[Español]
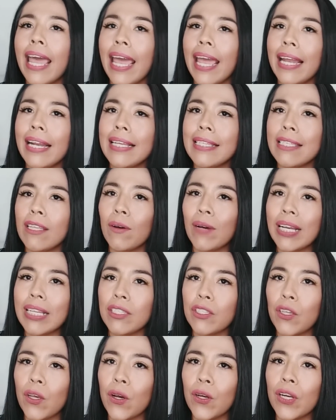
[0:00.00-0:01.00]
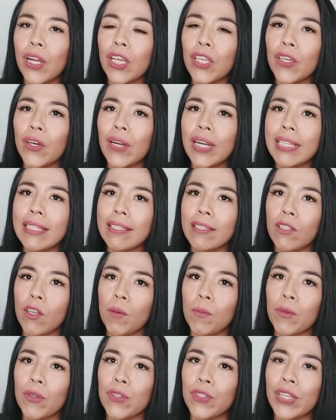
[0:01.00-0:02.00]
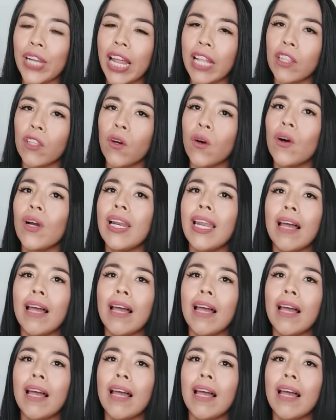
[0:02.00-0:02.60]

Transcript: En esta ocasión yo les estoy mostrando